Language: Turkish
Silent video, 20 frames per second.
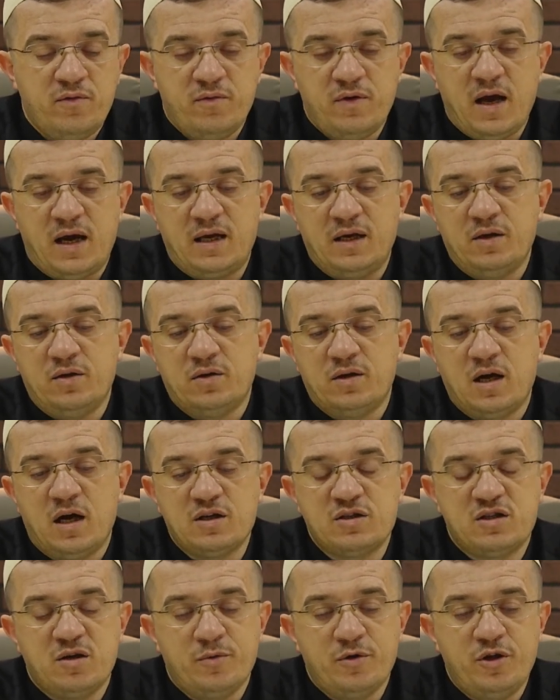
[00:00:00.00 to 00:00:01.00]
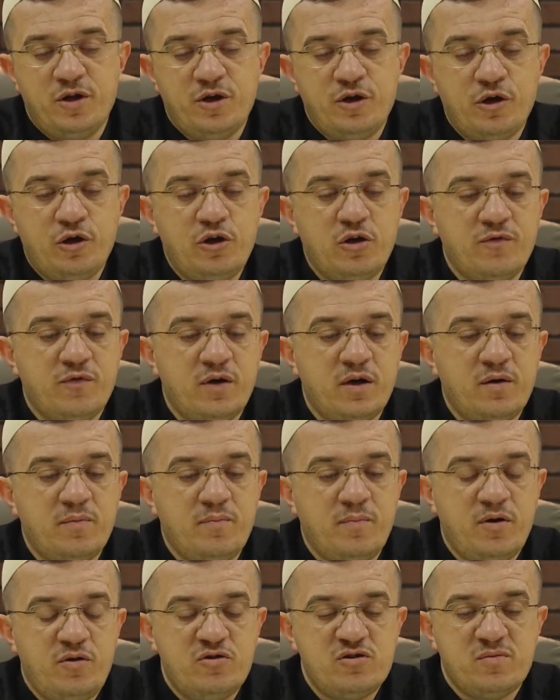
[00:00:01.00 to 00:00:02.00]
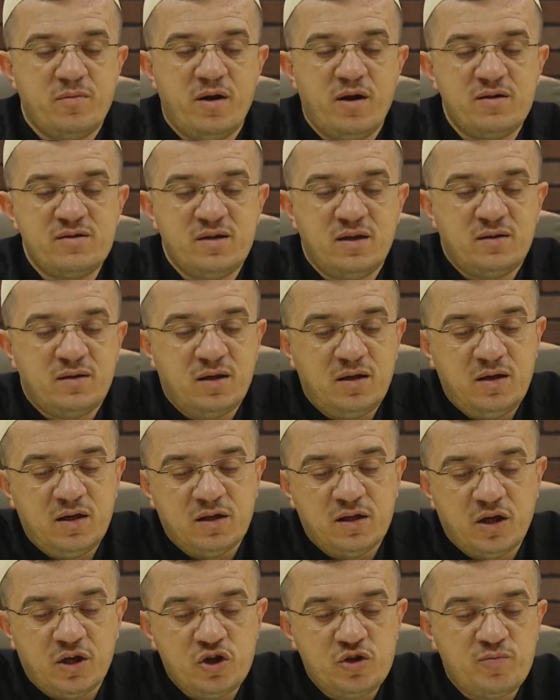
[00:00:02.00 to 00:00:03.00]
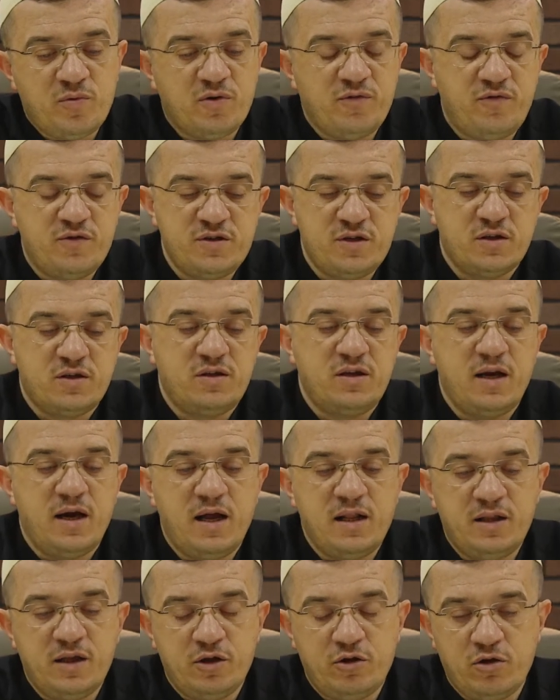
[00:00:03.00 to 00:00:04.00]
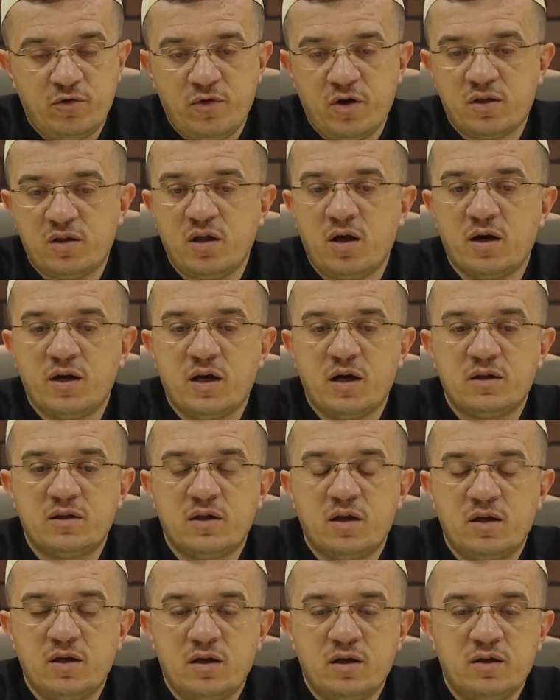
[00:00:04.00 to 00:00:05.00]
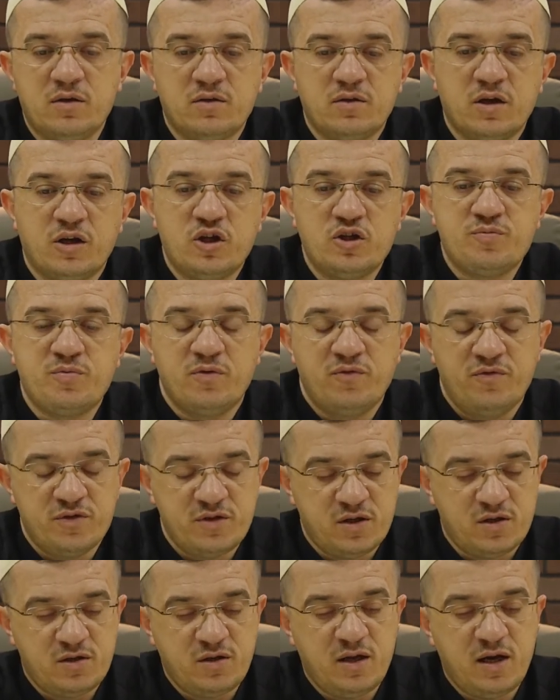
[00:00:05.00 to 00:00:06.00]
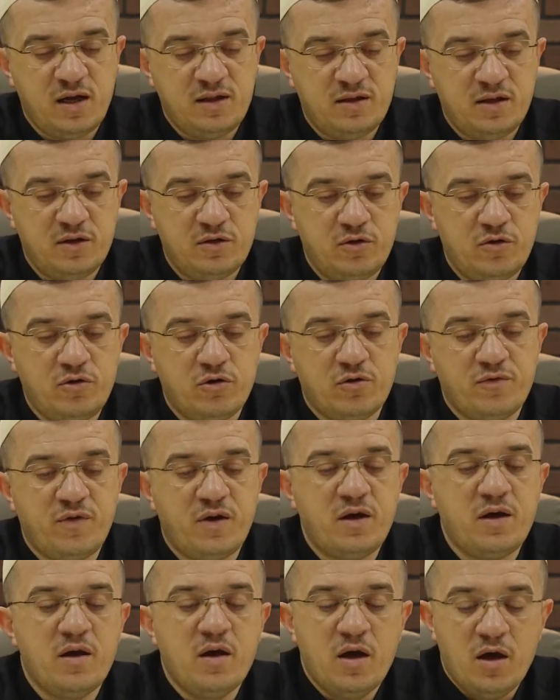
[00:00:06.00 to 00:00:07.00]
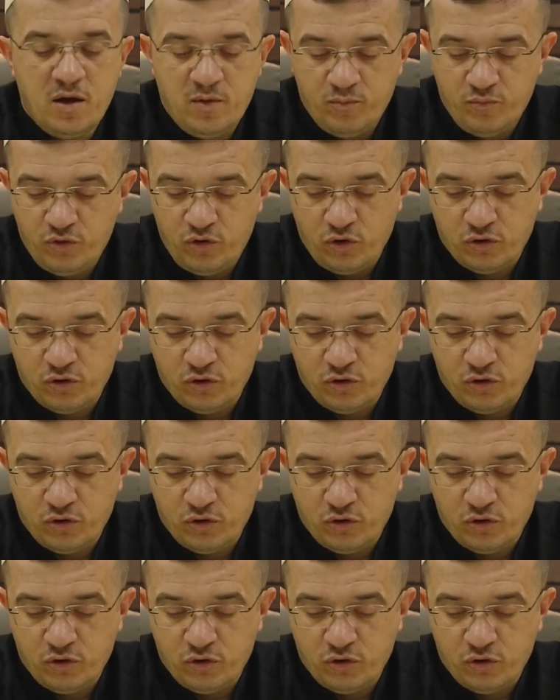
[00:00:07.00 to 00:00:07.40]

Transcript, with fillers: Yani Kastamonu'ya geliyor ve Bediüzzaman Hazretleri ile tanışma fırsatını elde ediyor. Ve hatta hakikatlarla tanışma fırsatını elde ediliyor ve bu